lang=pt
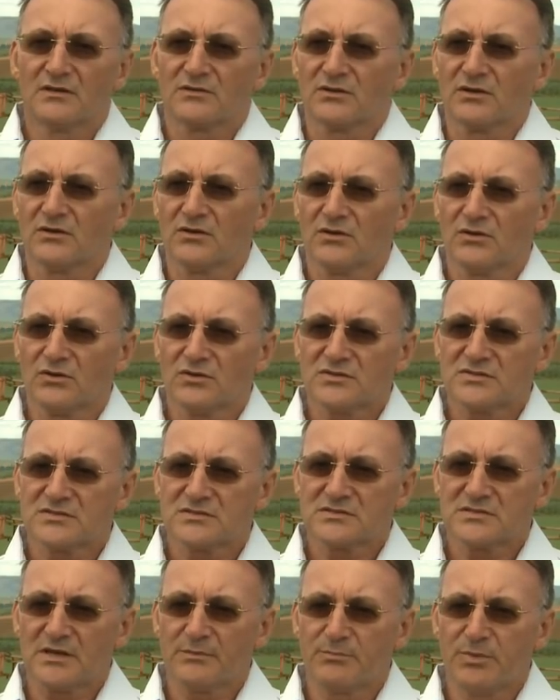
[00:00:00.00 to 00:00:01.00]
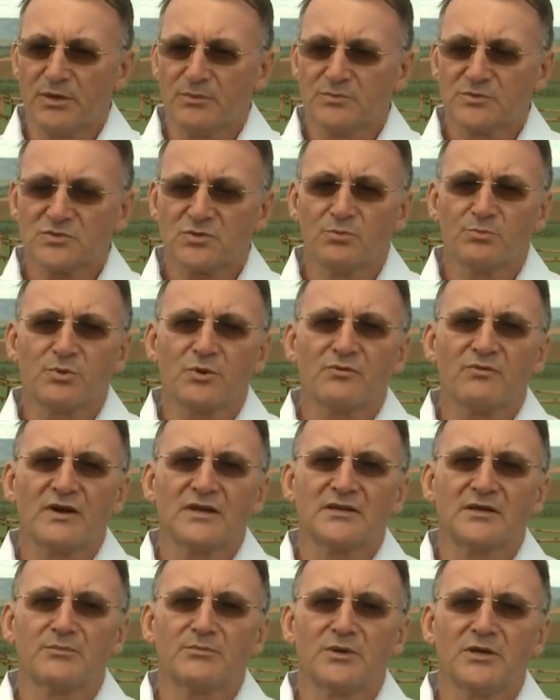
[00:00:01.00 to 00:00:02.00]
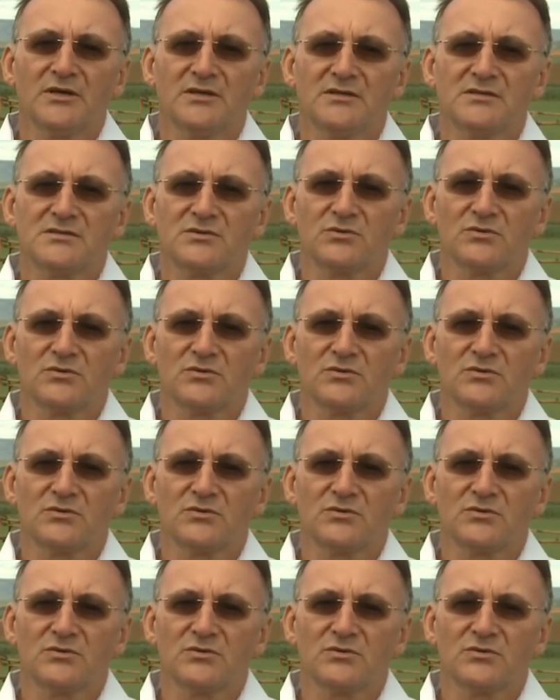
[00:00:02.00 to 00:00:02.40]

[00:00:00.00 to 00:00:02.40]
Ah, nós sabemos comprovadamente